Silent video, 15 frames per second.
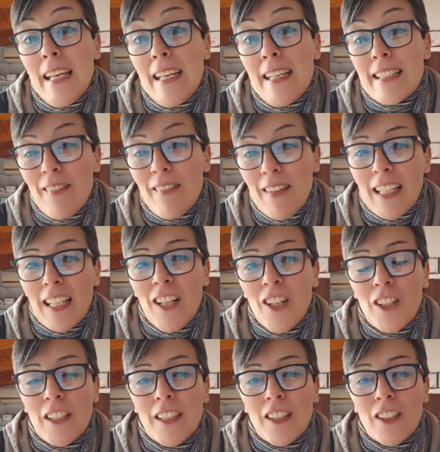¿Y saben qué es
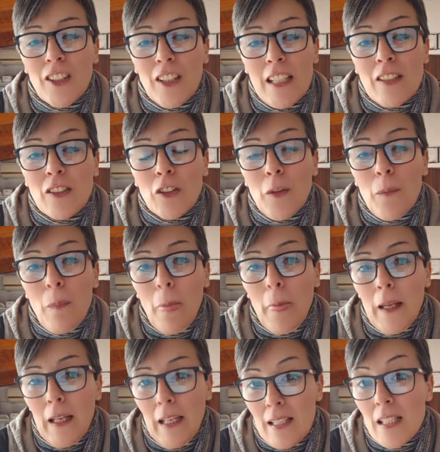lo lindo de esto?
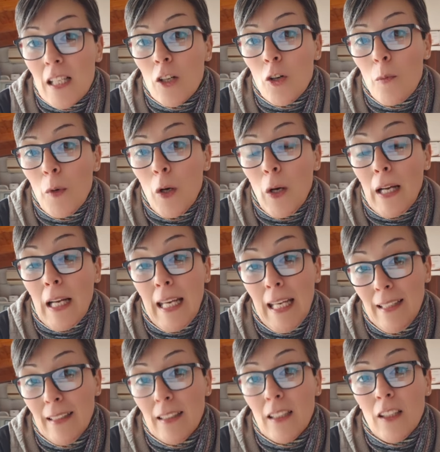Que así como
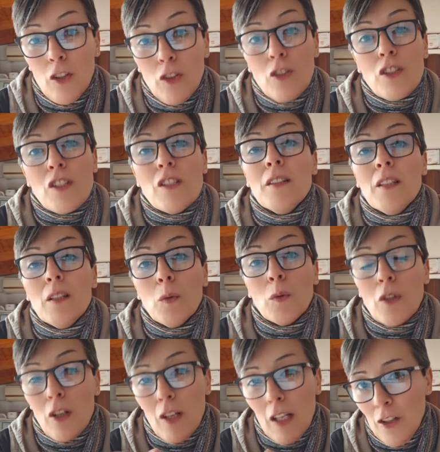gente de otros
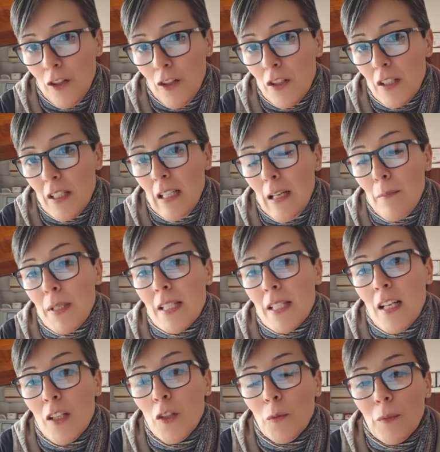institutos reconocen a
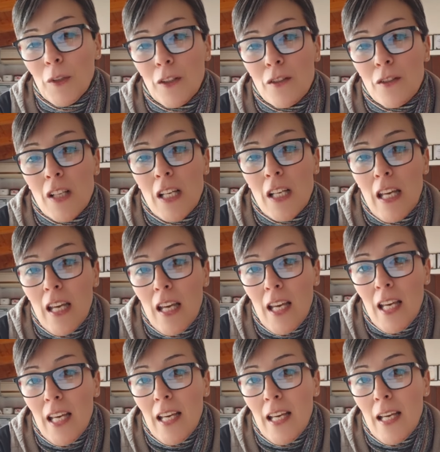mis alumnos,
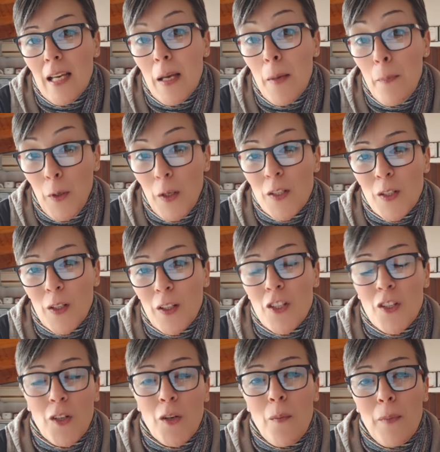eh, es por eso que
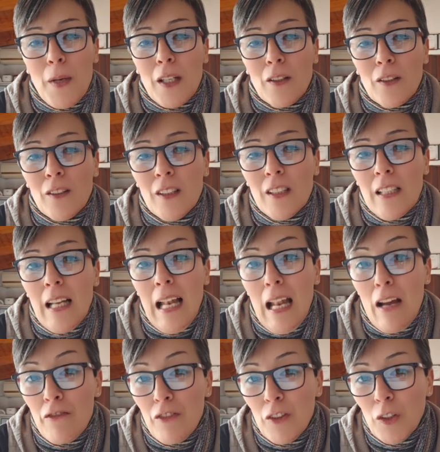yo comparto
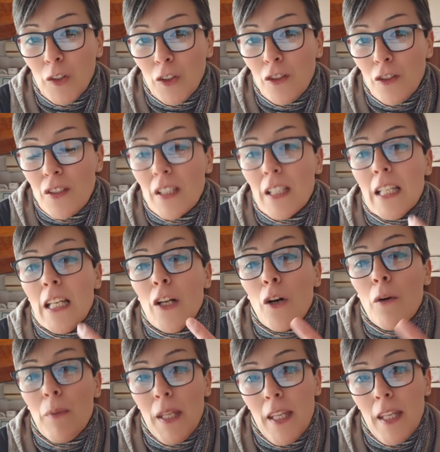las fotos y
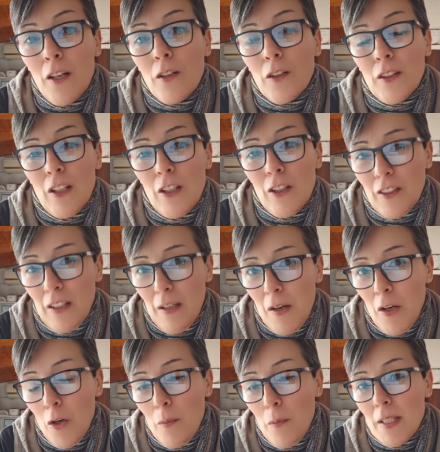los videos de los
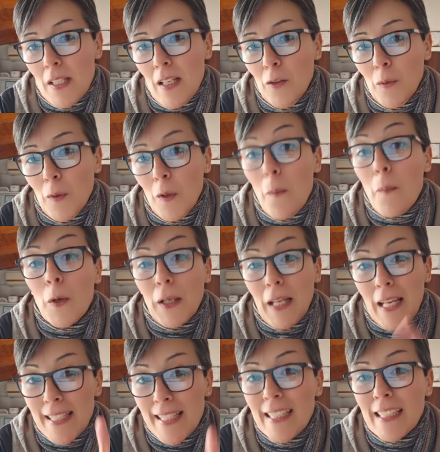trabajos de mis alumnos,
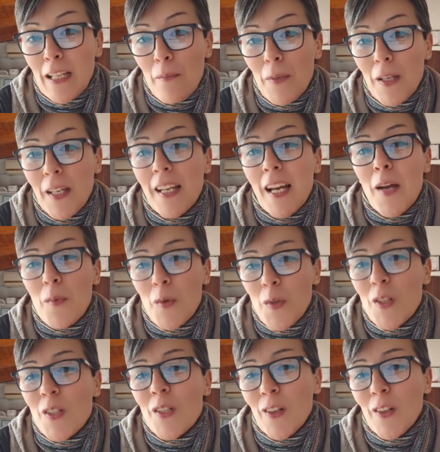porque así también hay
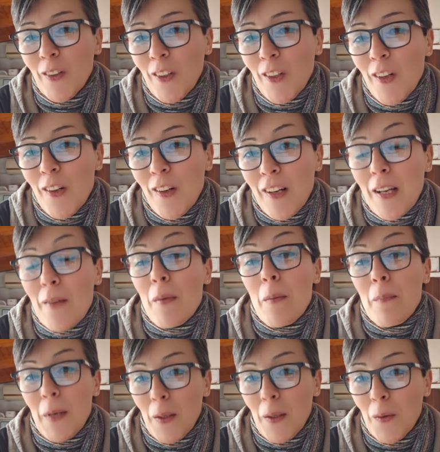muchos odontólogos que
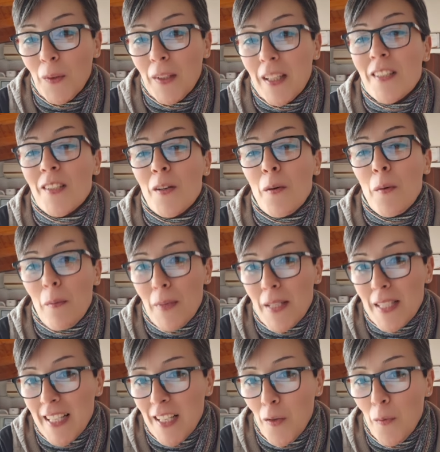me preguntan sobre
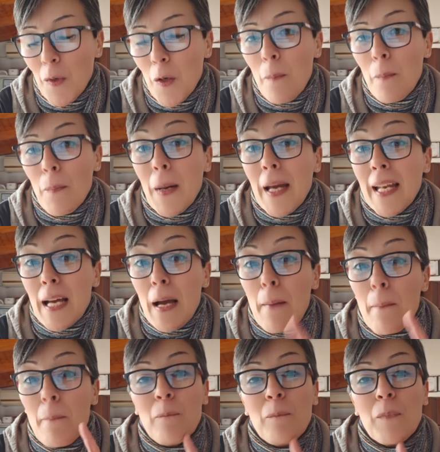mis alumnos para
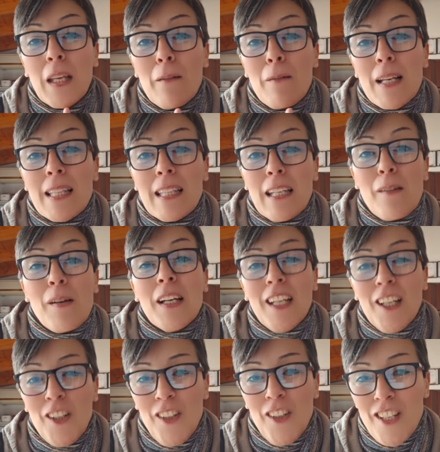que
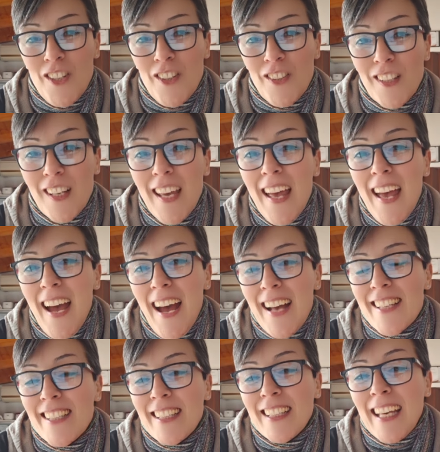trabajen con ellos.
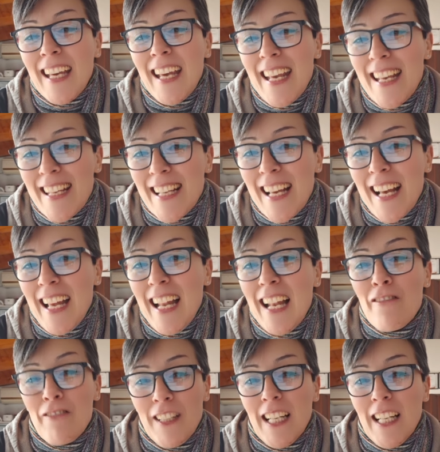Así que esa es
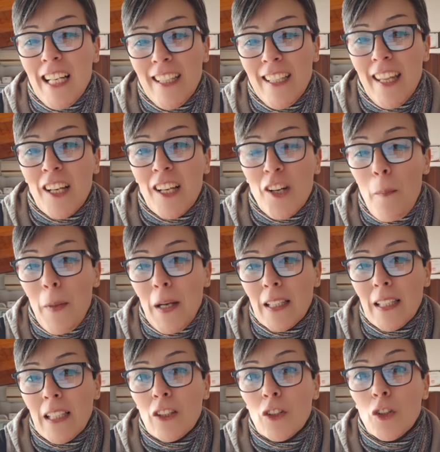la finalidad de
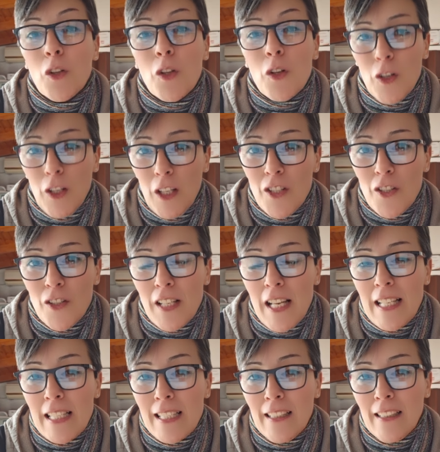compartir todo lo que ellos
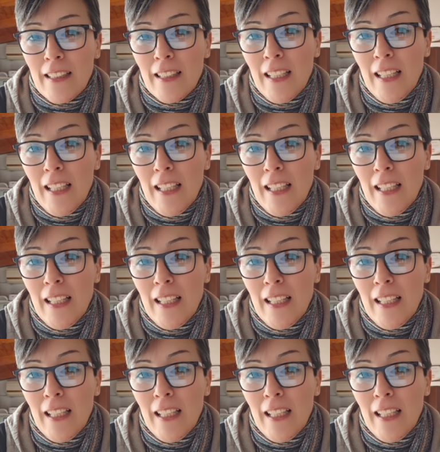hacen.